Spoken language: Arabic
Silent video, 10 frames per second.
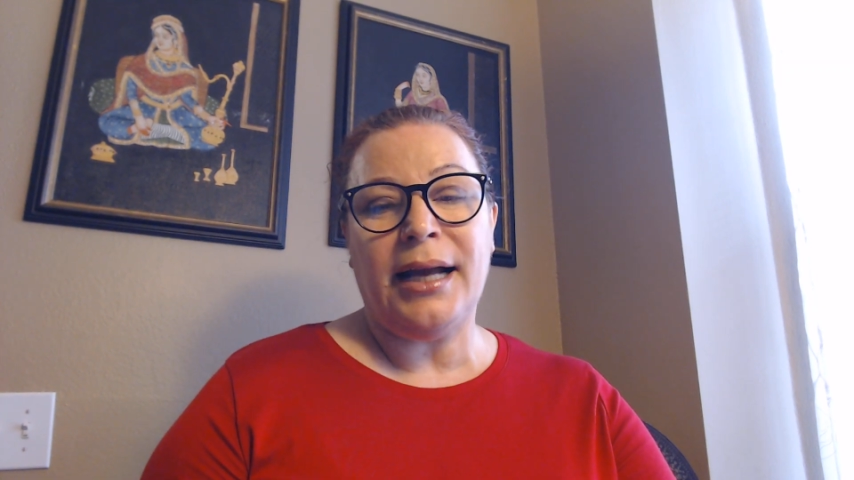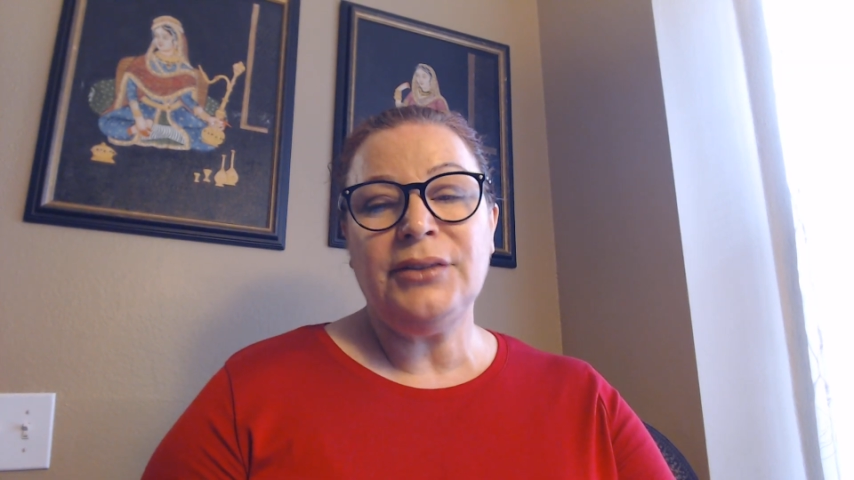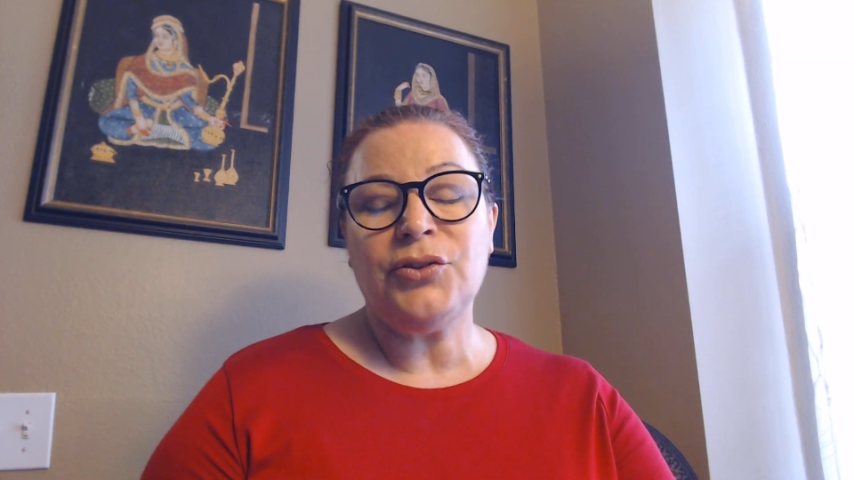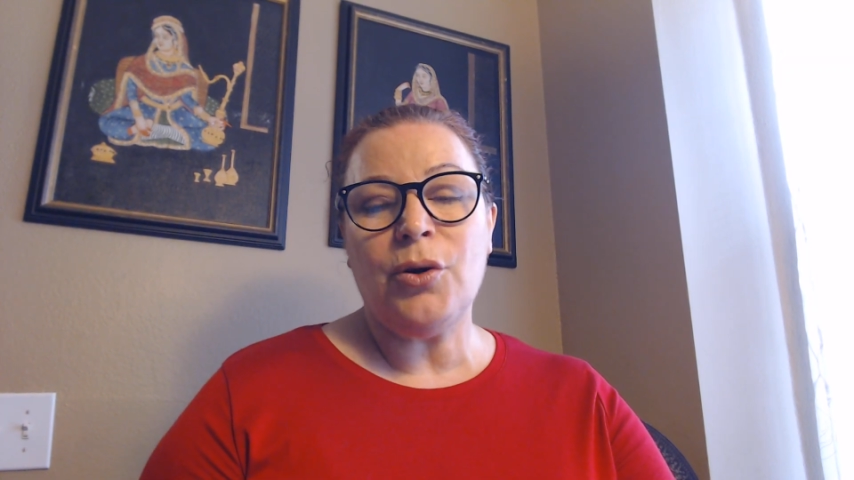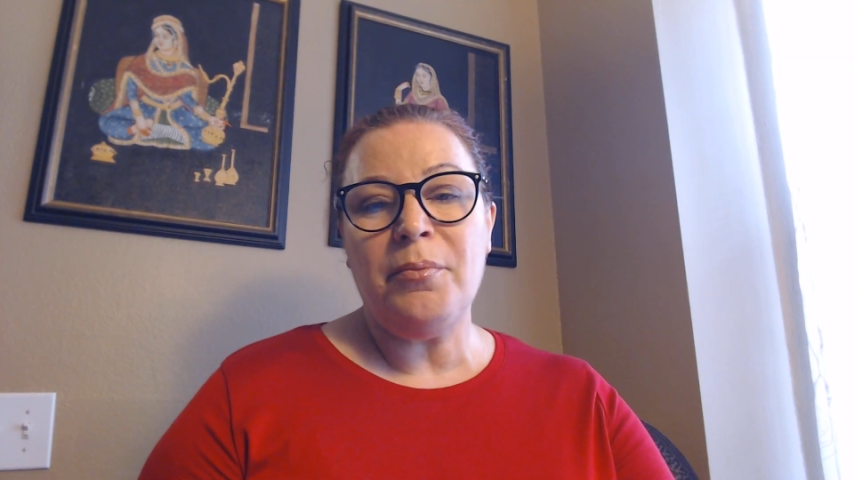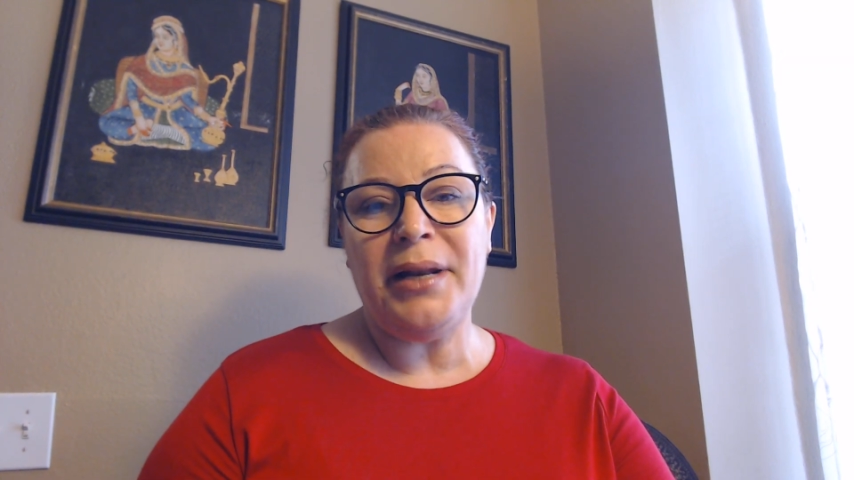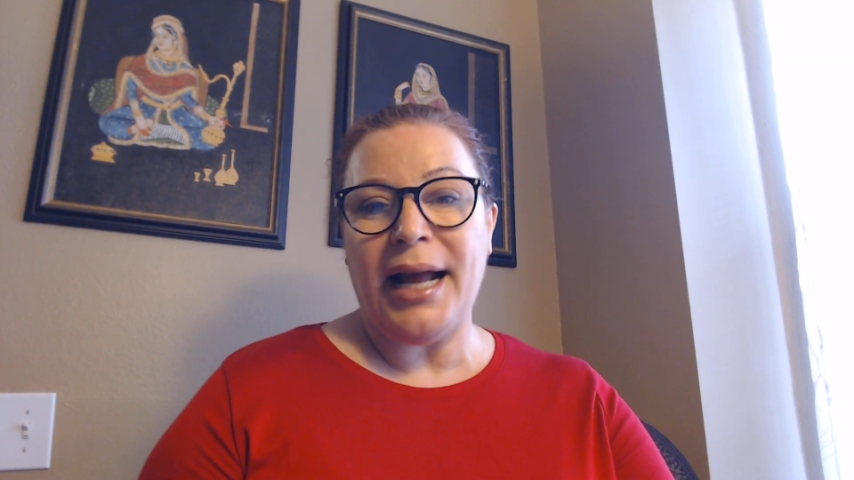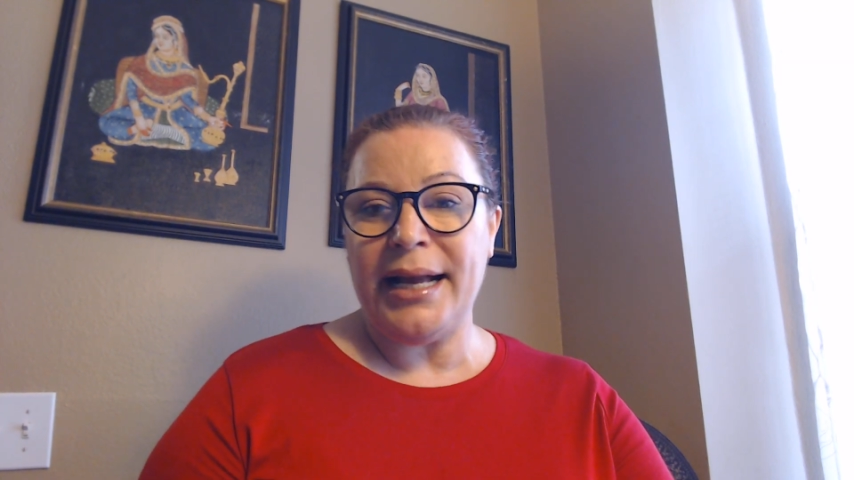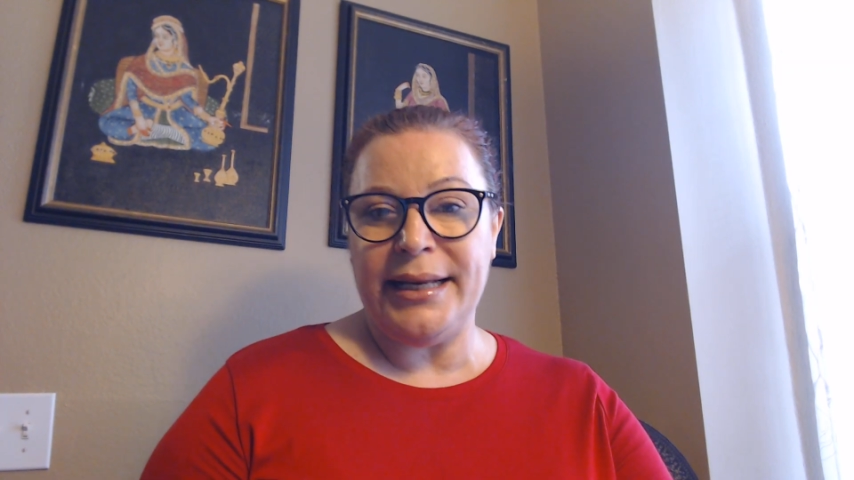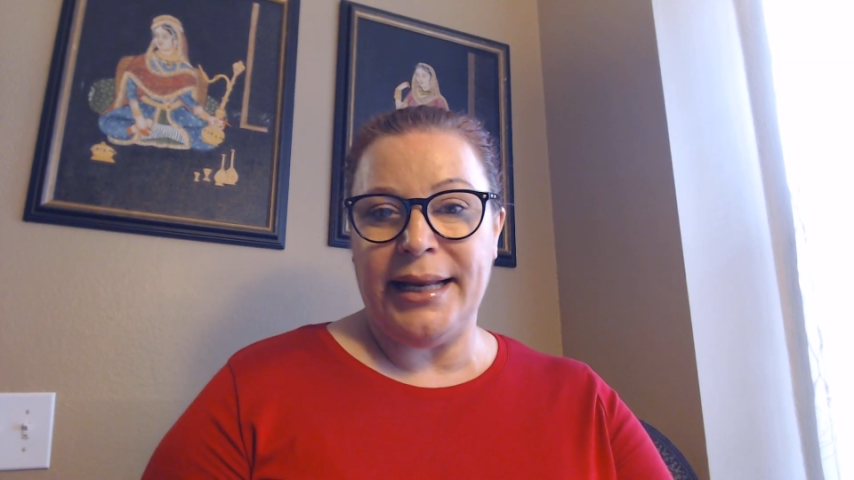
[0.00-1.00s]
عندكم
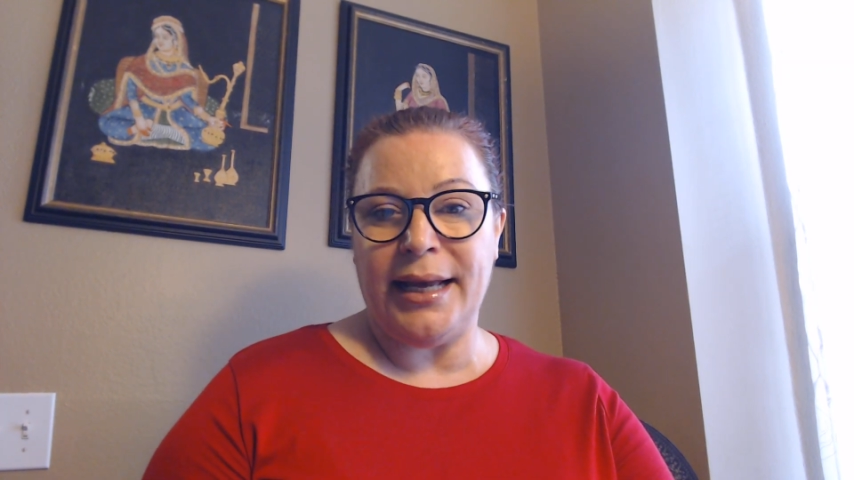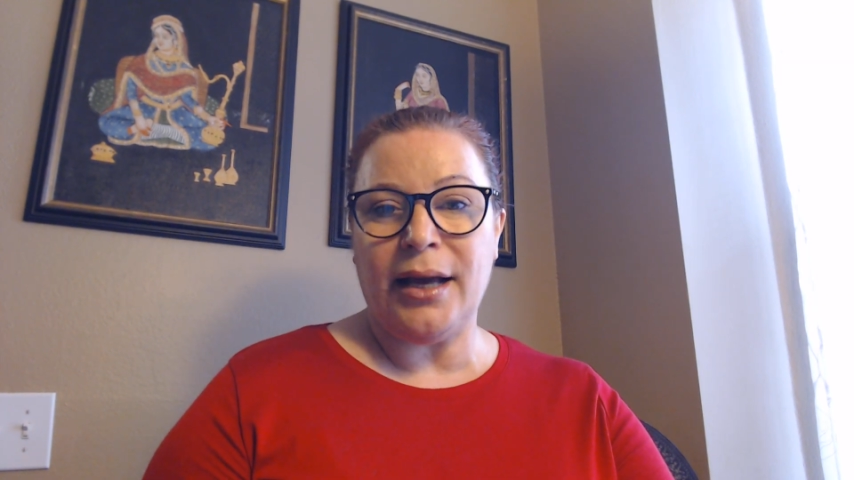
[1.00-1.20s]
بالعيلة